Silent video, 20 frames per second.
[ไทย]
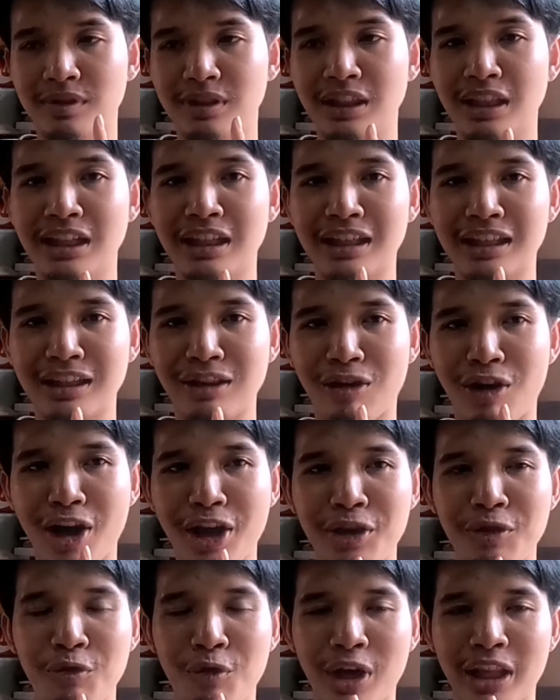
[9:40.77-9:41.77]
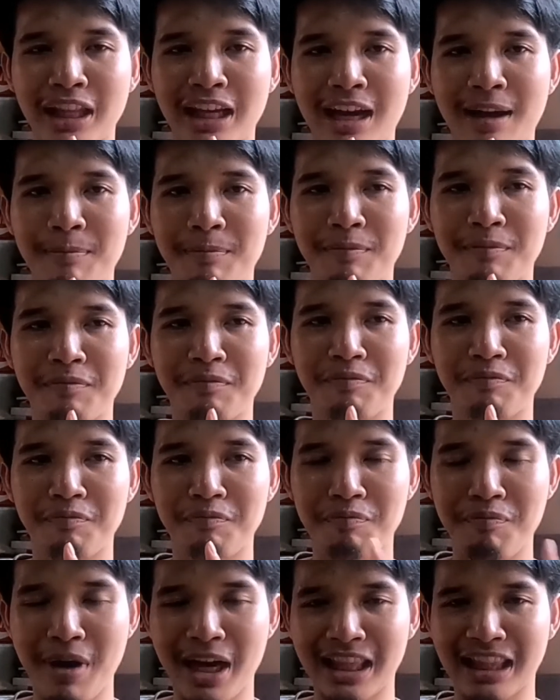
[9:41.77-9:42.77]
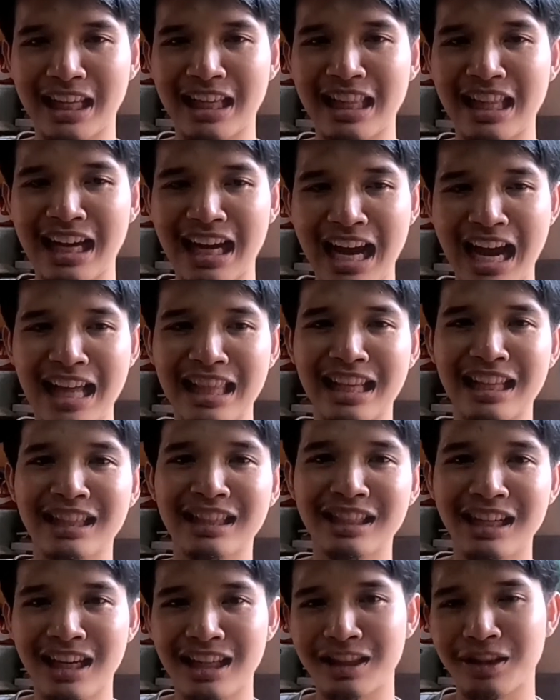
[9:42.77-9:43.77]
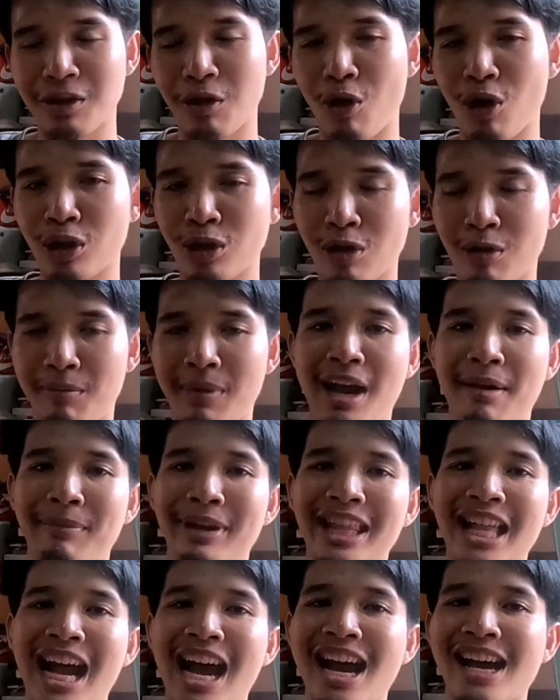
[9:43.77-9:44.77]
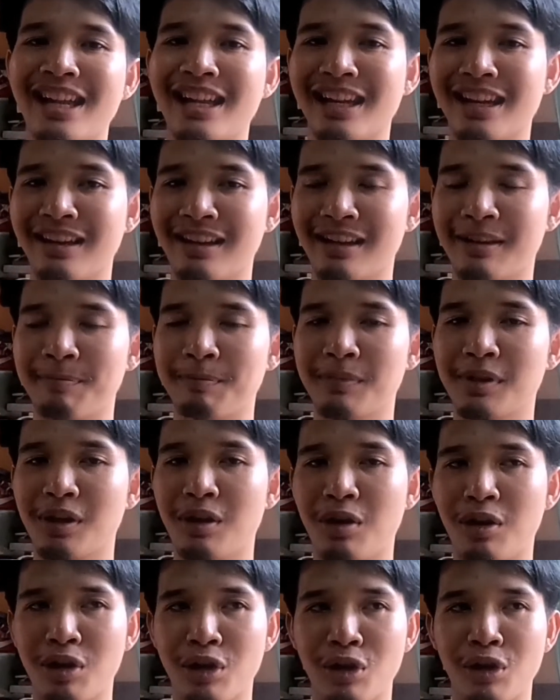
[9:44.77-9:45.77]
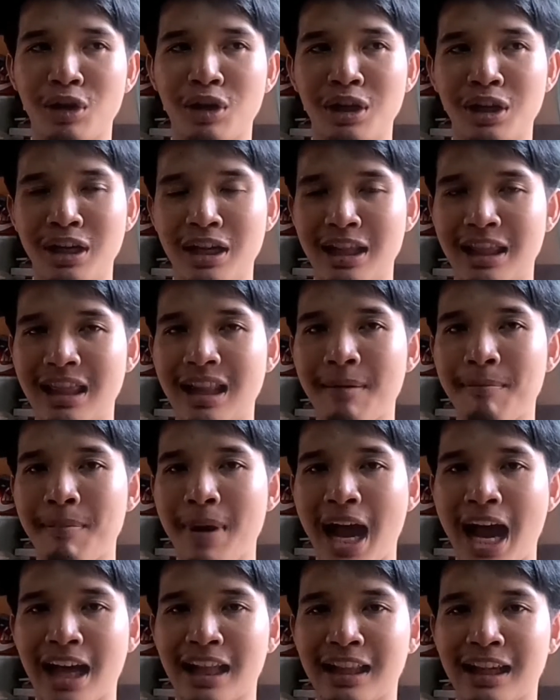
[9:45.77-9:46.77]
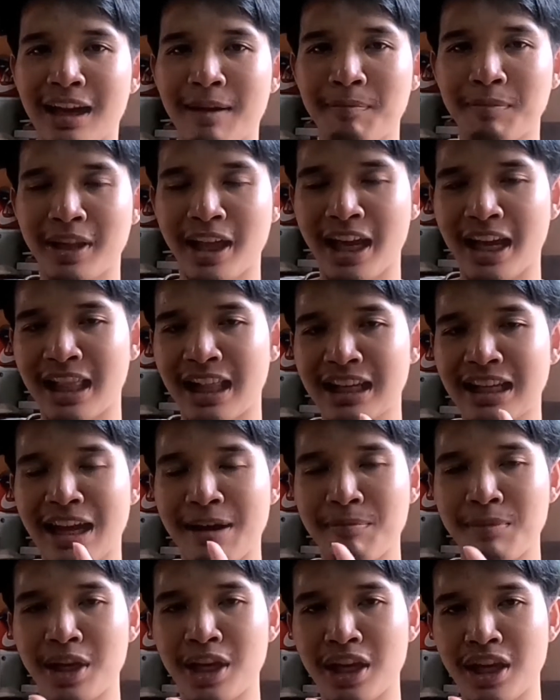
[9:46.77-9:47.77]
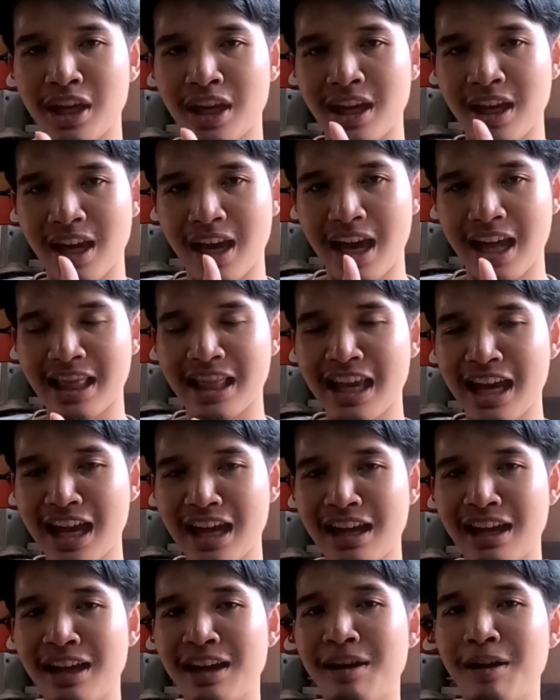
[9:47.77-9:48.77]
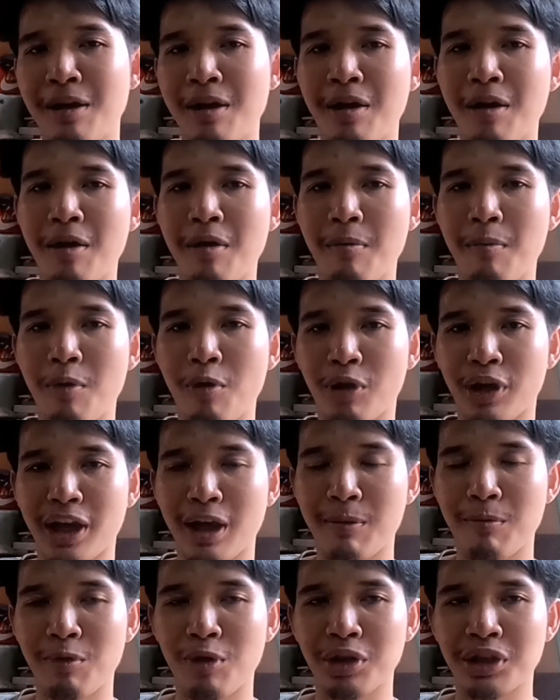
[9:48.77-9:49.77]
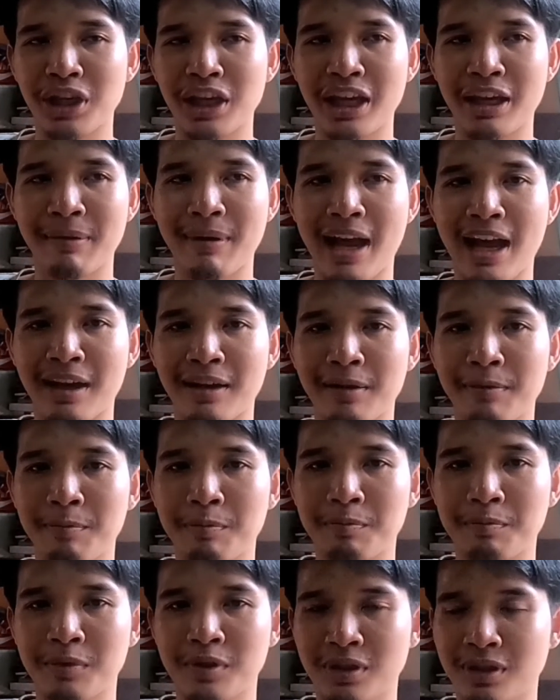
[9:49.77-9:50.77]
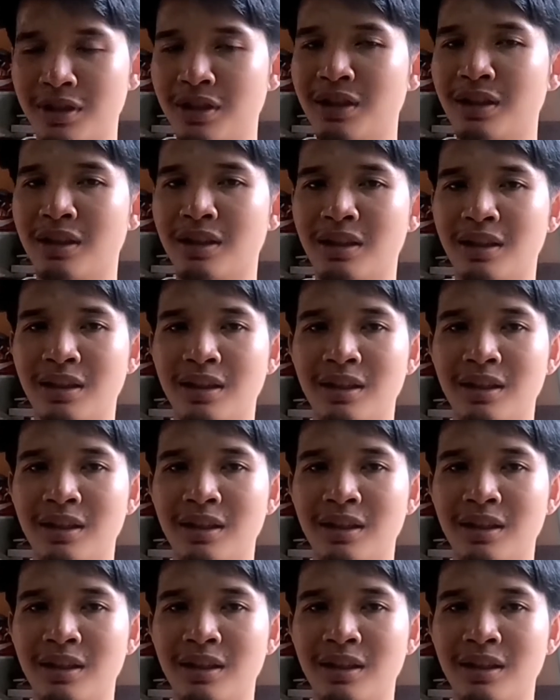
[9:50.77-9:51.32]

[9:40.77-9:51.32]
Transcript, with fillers: 100หยวนนะครับบัตรธนาคารนั้นจะถอนออกมาไม่ได้นะครับก็ลำบากนะครับ แต่หลังจากมีอันเนี้ยโปรแกรมพวกนี้มาก็ก็คือ